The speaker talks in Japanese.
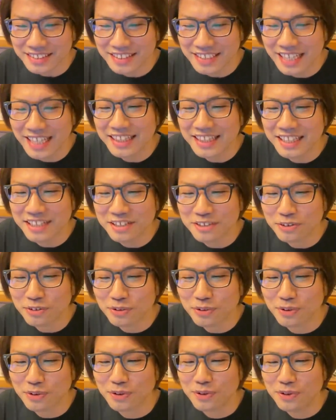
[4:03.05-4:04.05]
なんていうこ
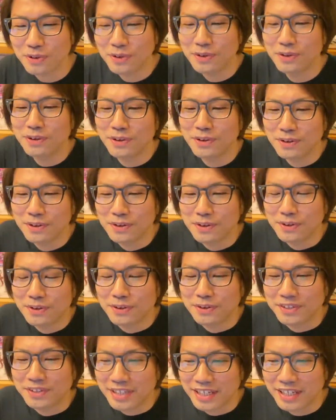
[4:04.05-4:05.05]
とを
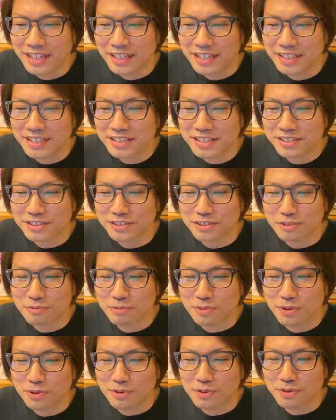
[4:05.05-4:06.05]
ね、話すの
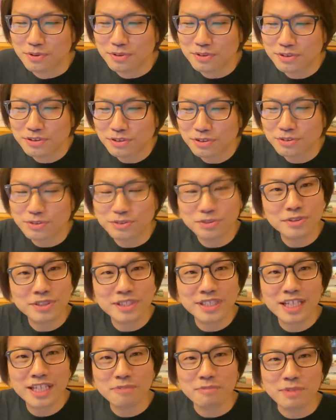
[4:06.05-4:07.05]
も、ちょっとその
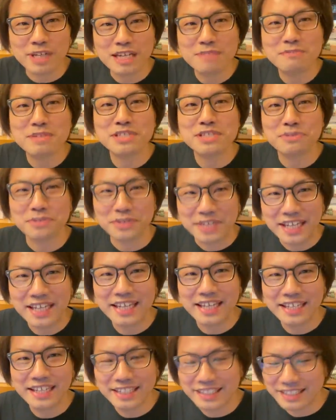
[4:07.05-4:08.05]
世代もやりましょう
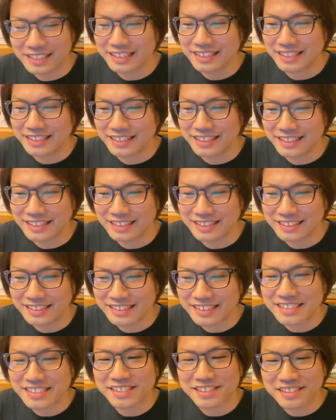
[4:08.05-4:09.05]
ね。
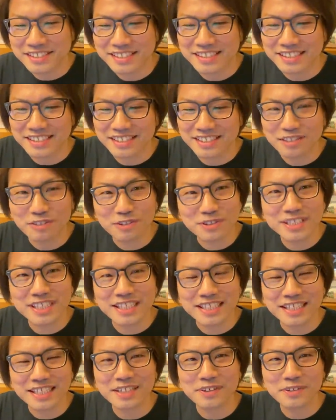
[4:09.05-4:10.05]
えー、引き続きお付き合
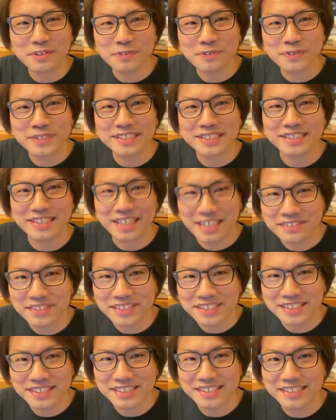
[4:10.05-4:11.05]
いいただければと思います。ありがとう
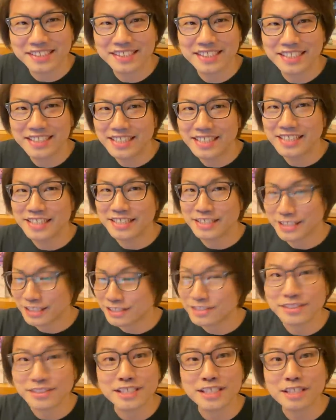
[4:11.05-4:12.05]
ございます。じゃあ
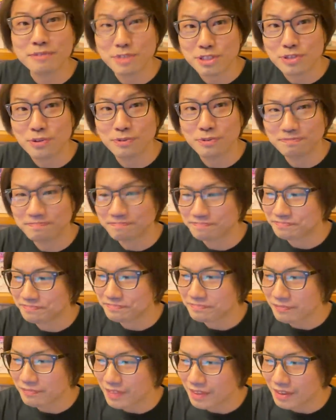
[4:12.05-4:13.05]
次行きましょ
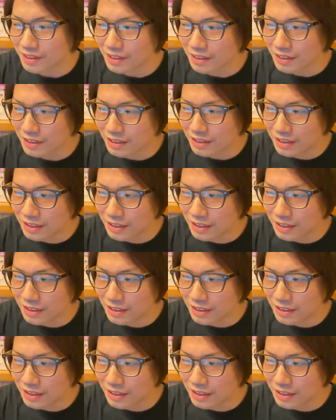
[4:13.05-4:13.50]
う。